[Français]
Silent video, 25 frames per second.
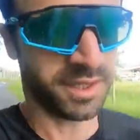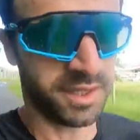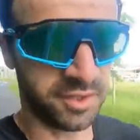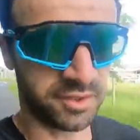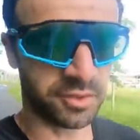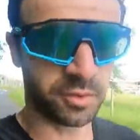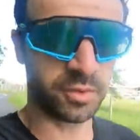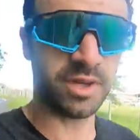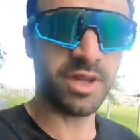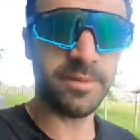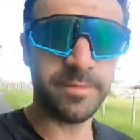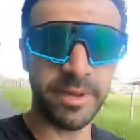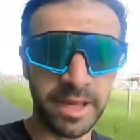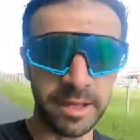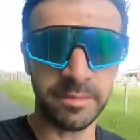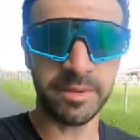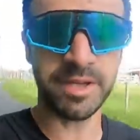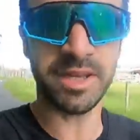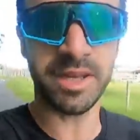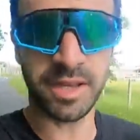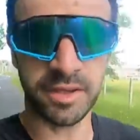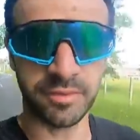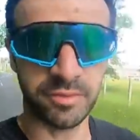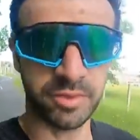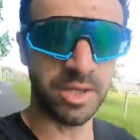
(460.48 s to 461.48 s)
qui sont les
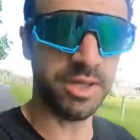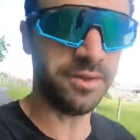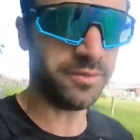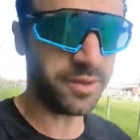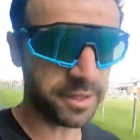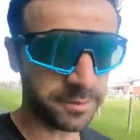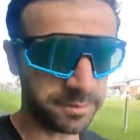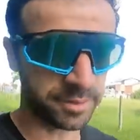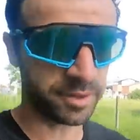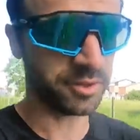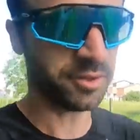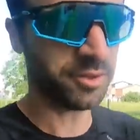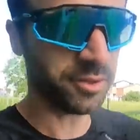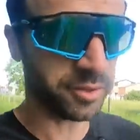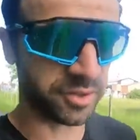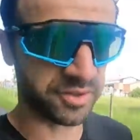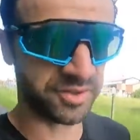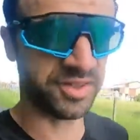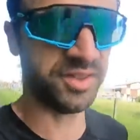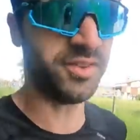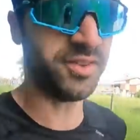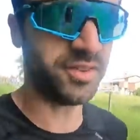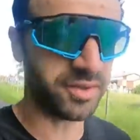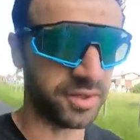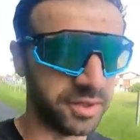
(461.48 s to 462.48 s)
mêmes et vous les faites pendant
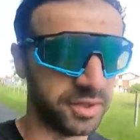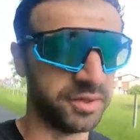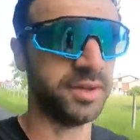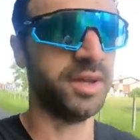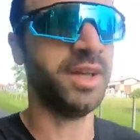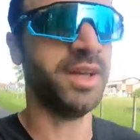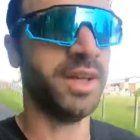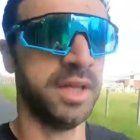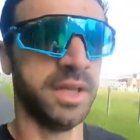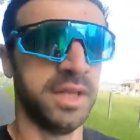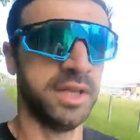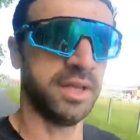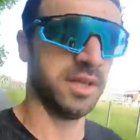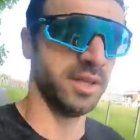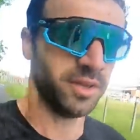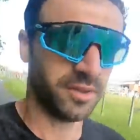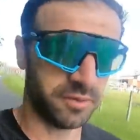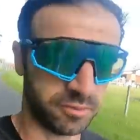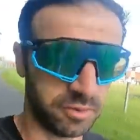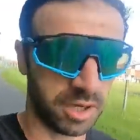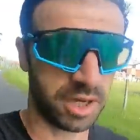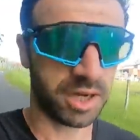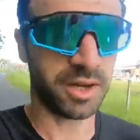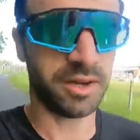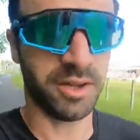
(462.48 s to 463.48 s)
6, euh,
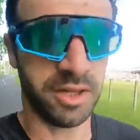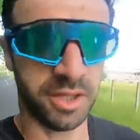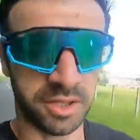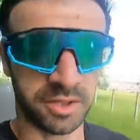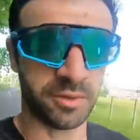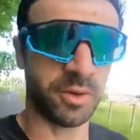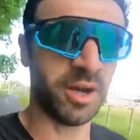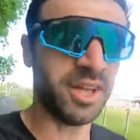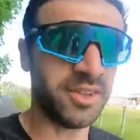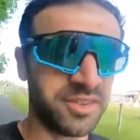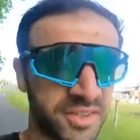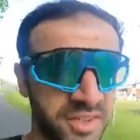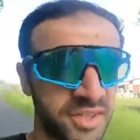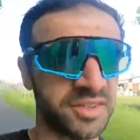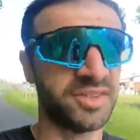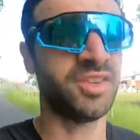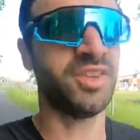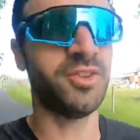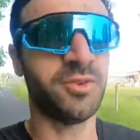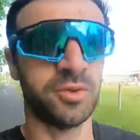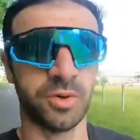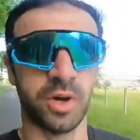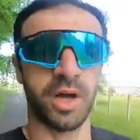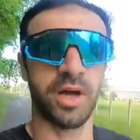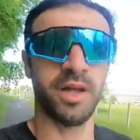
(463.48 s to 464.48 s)
voire euh, ouais,
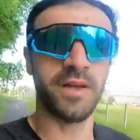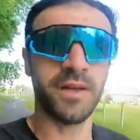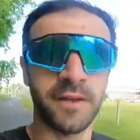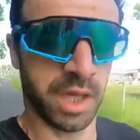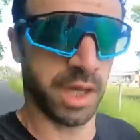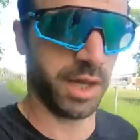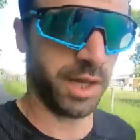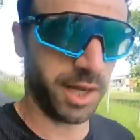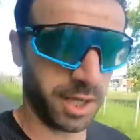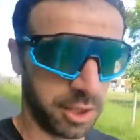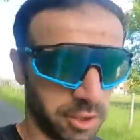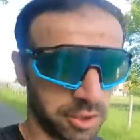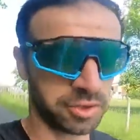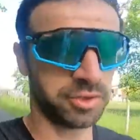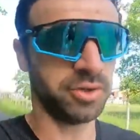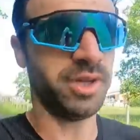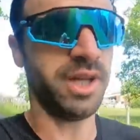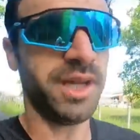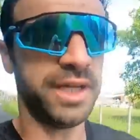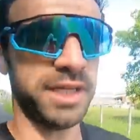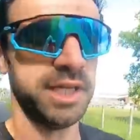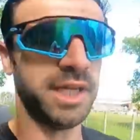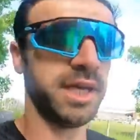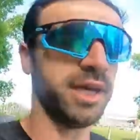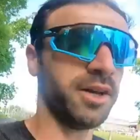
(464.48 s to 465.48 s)
5-6 tours. Alors
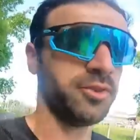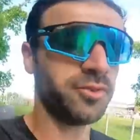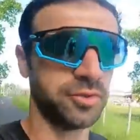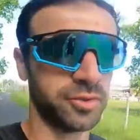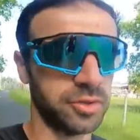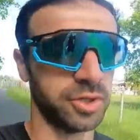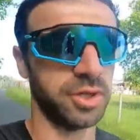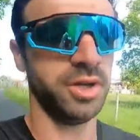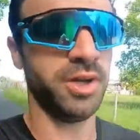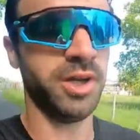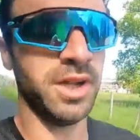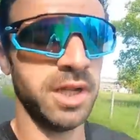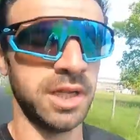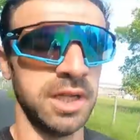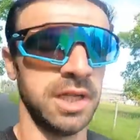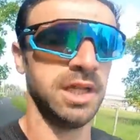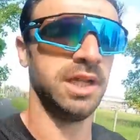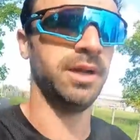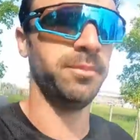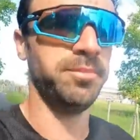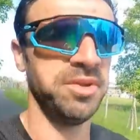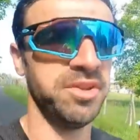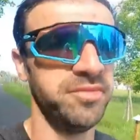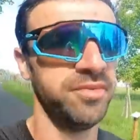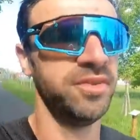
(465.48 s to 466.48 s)
que là, hier, sur
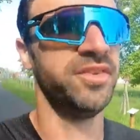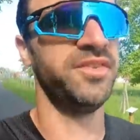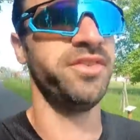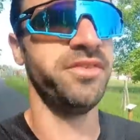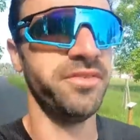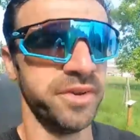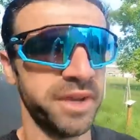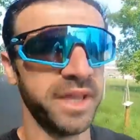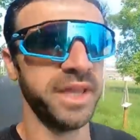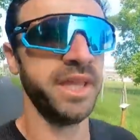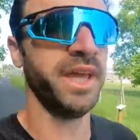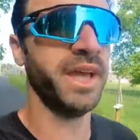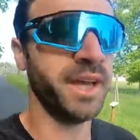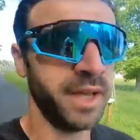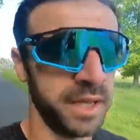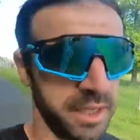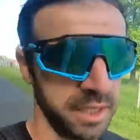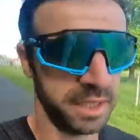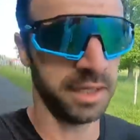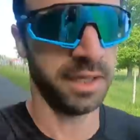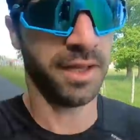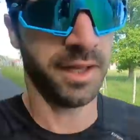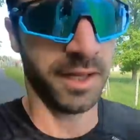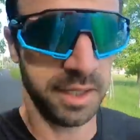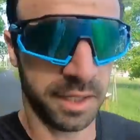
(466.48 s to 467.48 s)
l'appli Fitify,
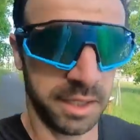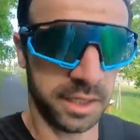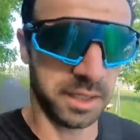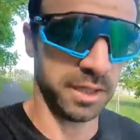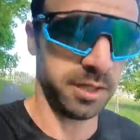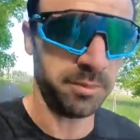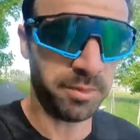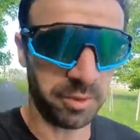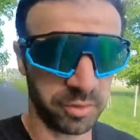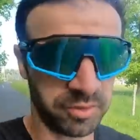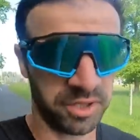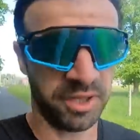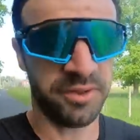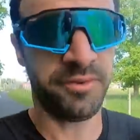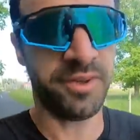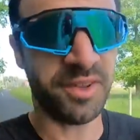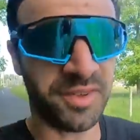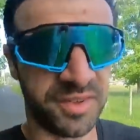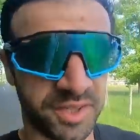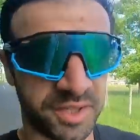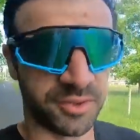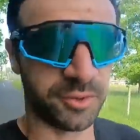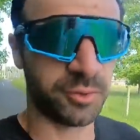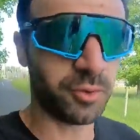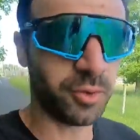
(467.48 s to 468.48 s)
eh ben, on a
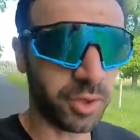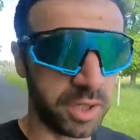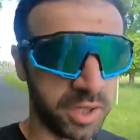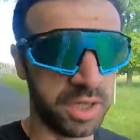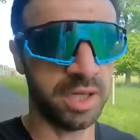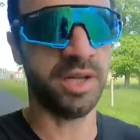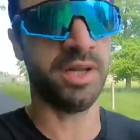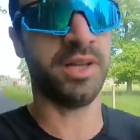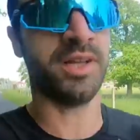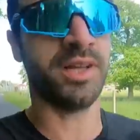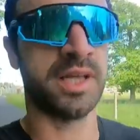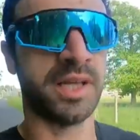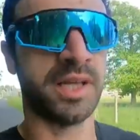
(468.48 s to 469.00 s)
fait 7 tours